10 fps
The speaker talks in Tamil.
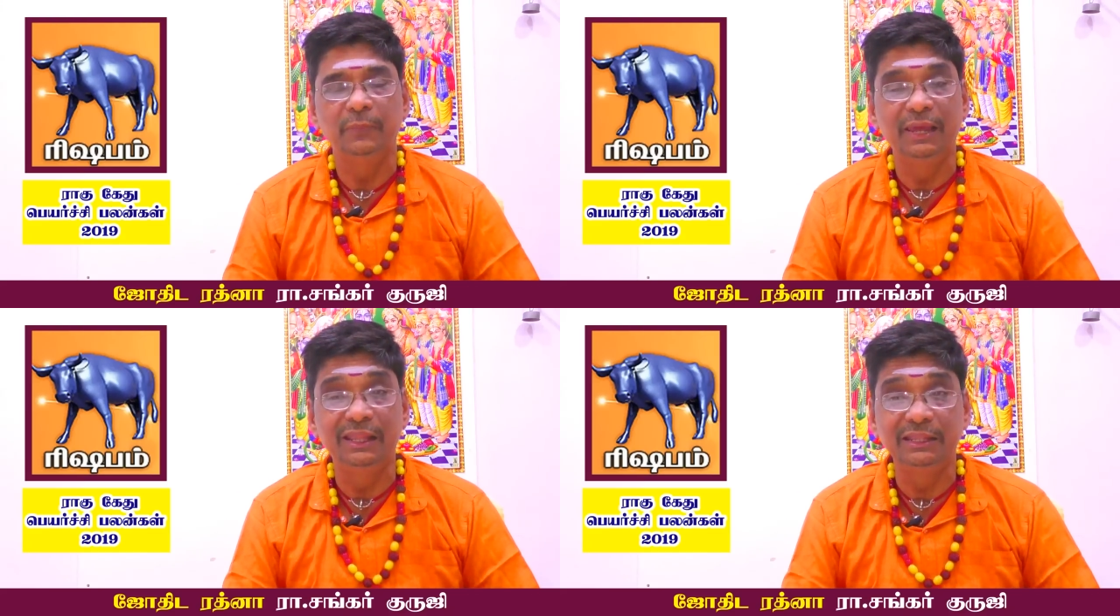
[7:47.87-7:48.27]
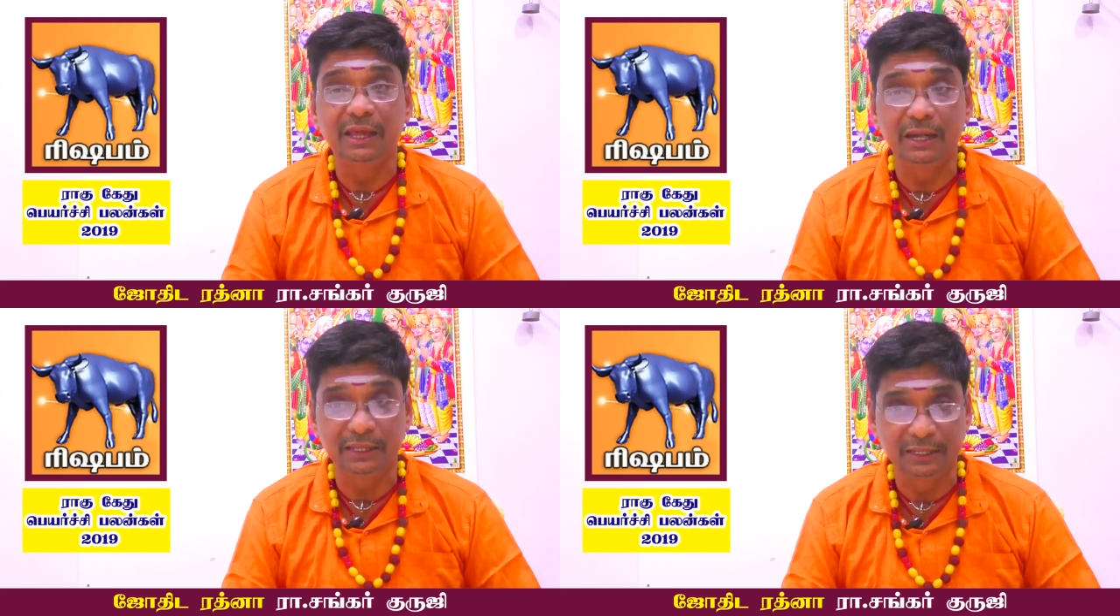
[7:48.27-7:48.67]

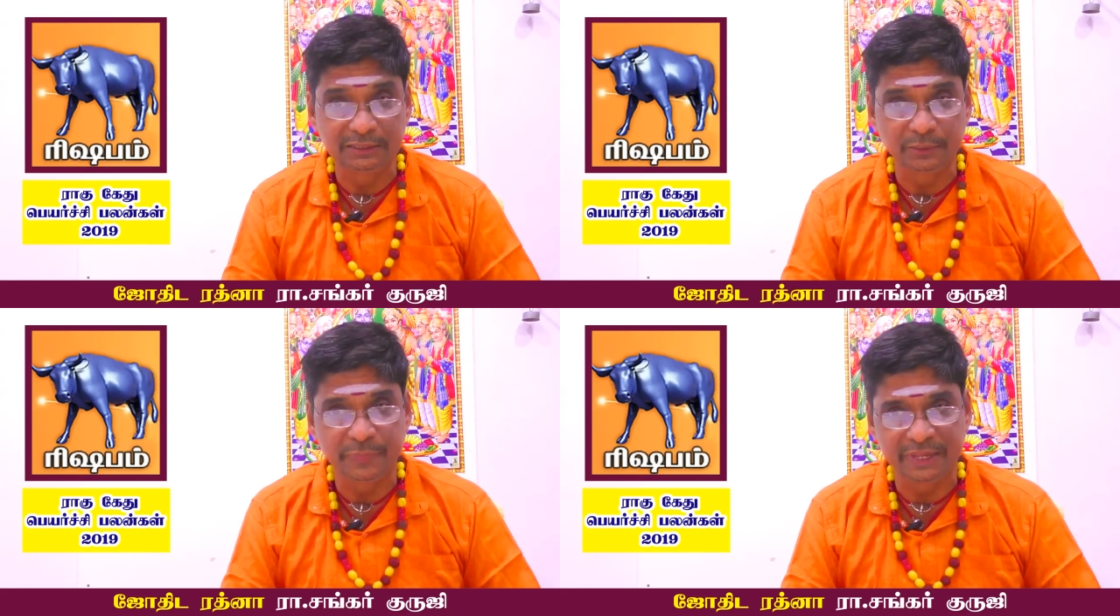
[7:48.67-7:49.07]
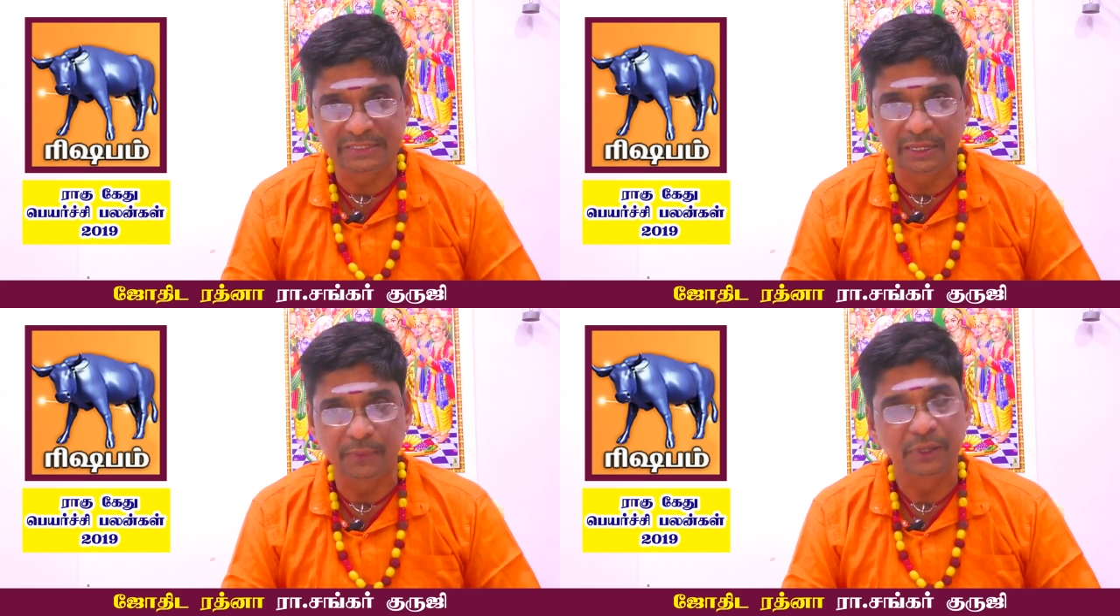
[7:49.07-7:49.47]
மேலதிகாரிகளை ஏற்று
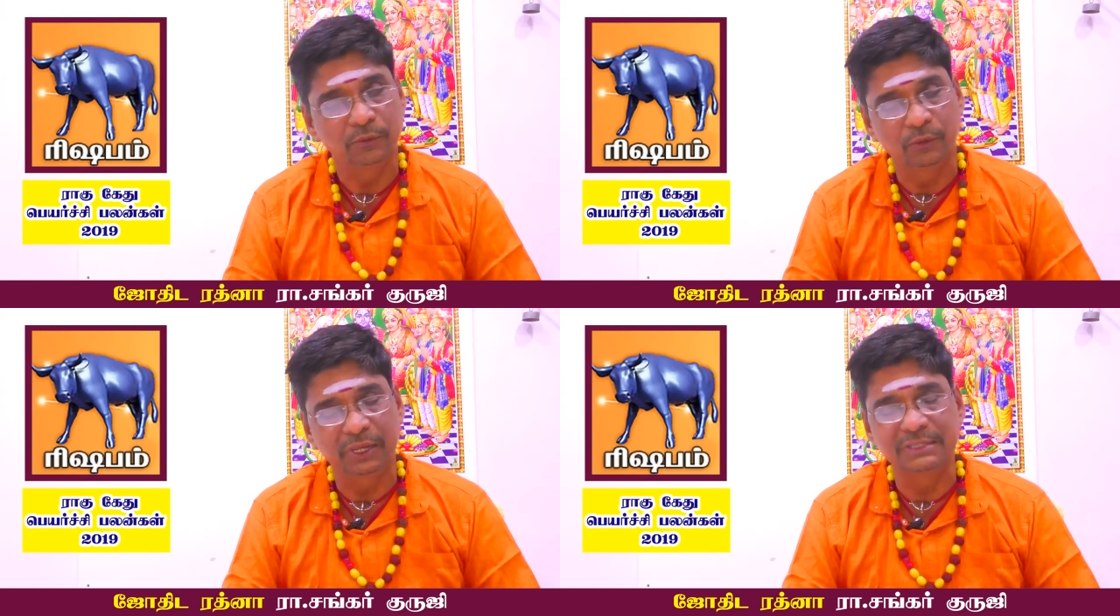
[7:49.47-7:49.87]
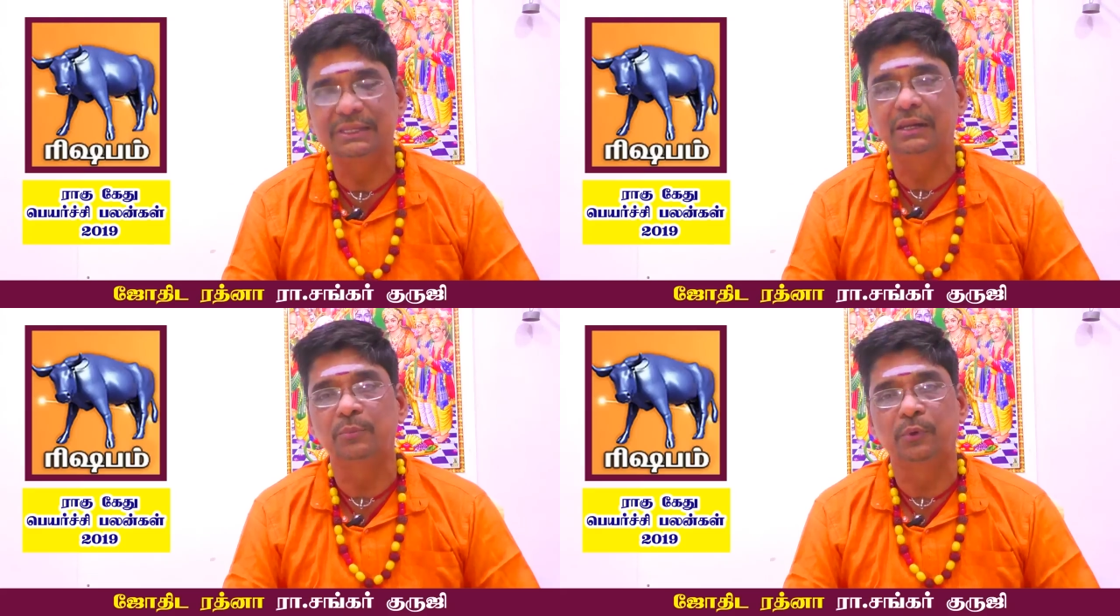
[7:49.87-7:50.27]
பேசாமல் ஓகே
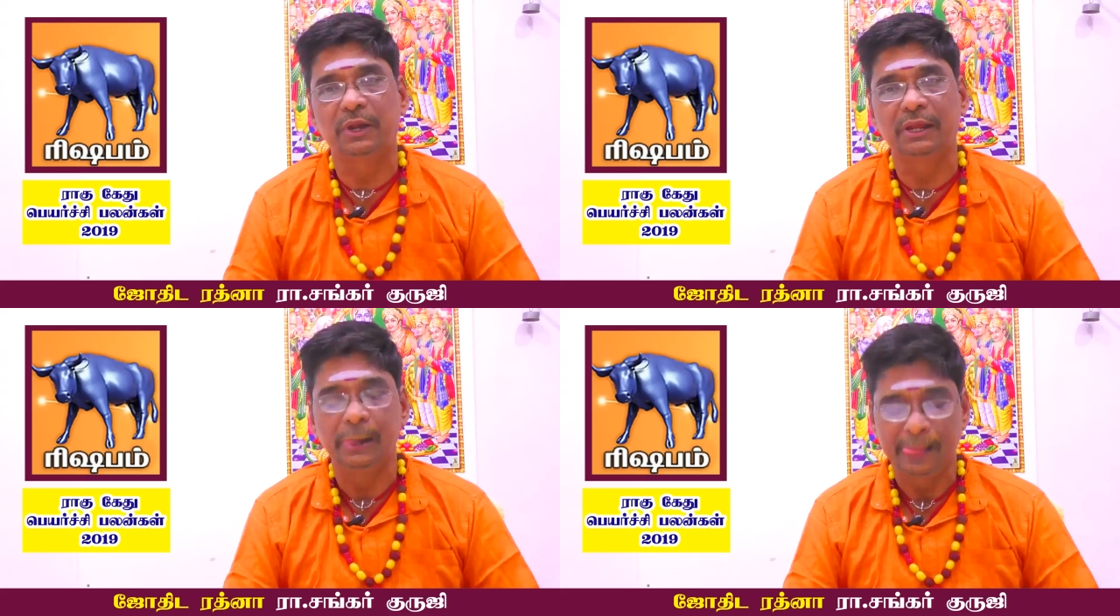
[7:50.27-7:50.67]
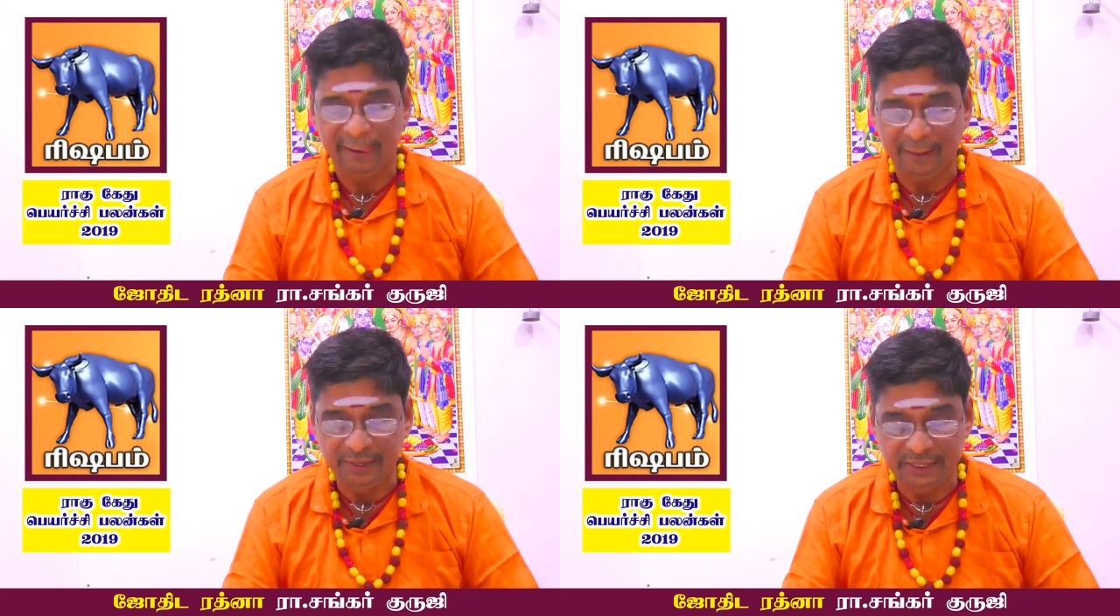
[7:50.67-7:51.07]
சார் நான் போகிறேன்
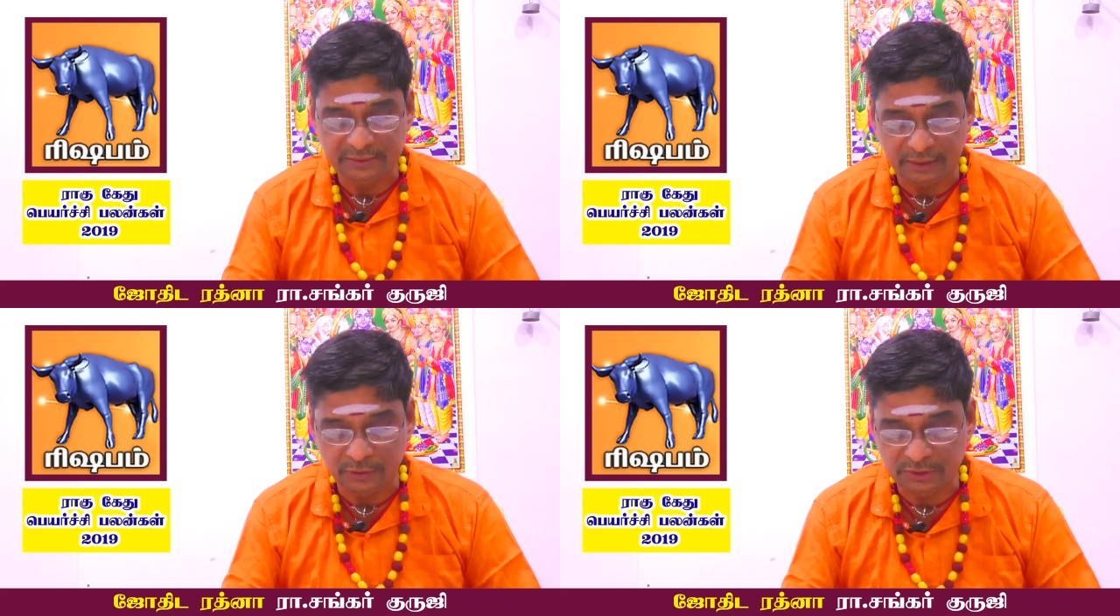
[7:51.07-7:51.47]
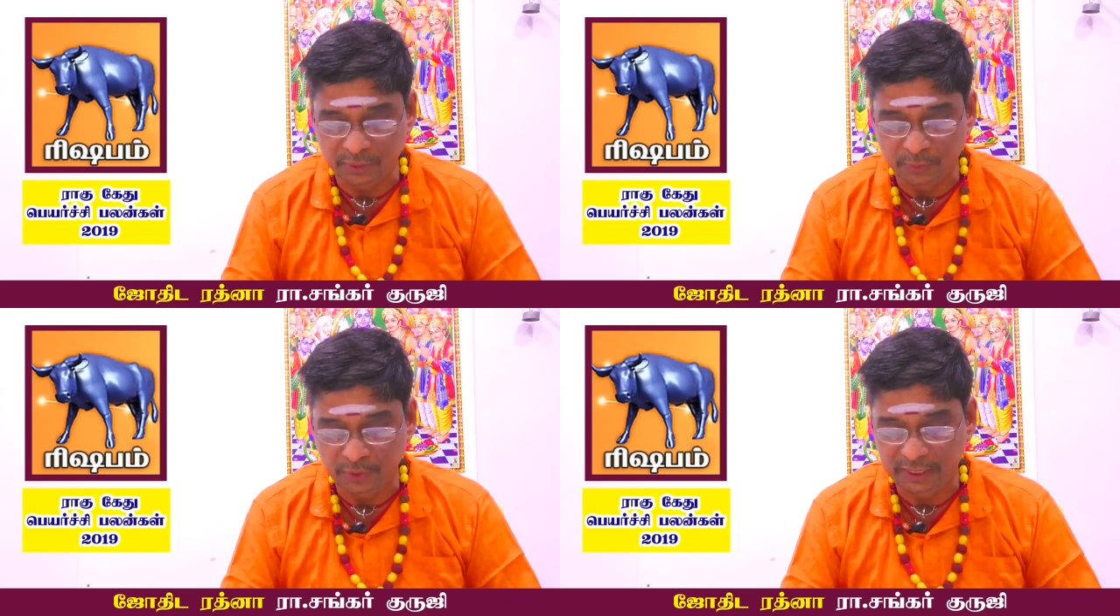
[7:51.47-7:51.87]
அப்படின்னு
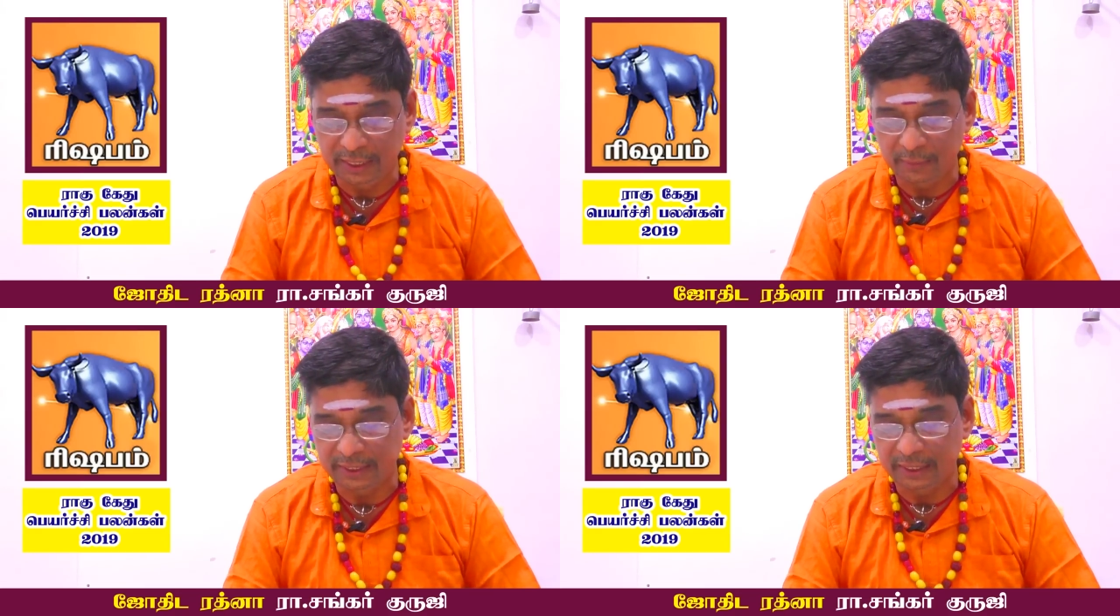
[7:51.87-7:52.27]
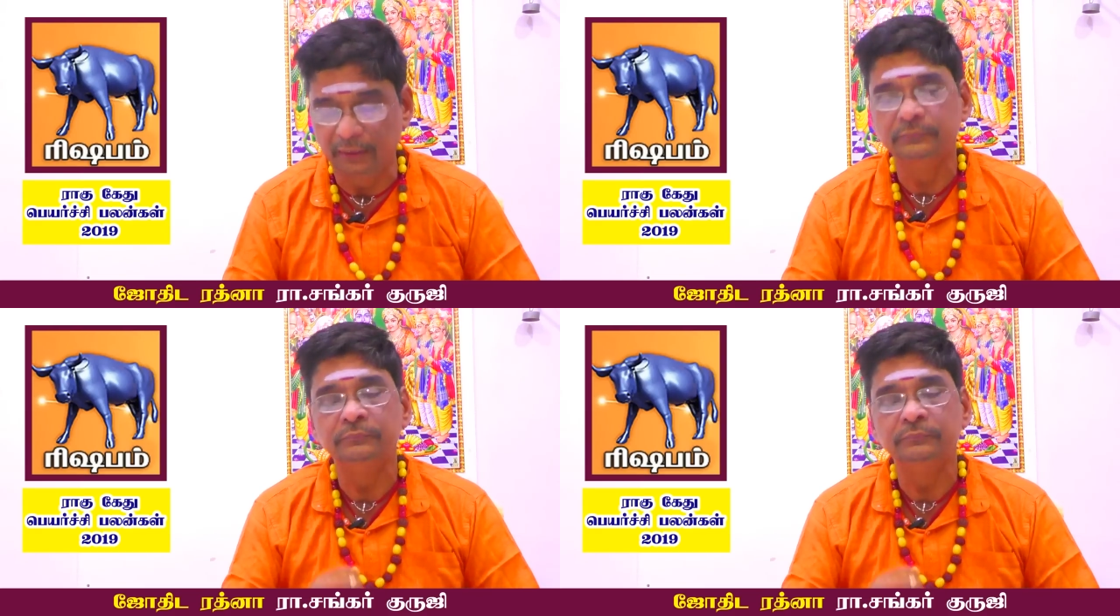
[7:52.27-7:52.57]
சந்தோஷமாக போனீங்க அப்படின்னா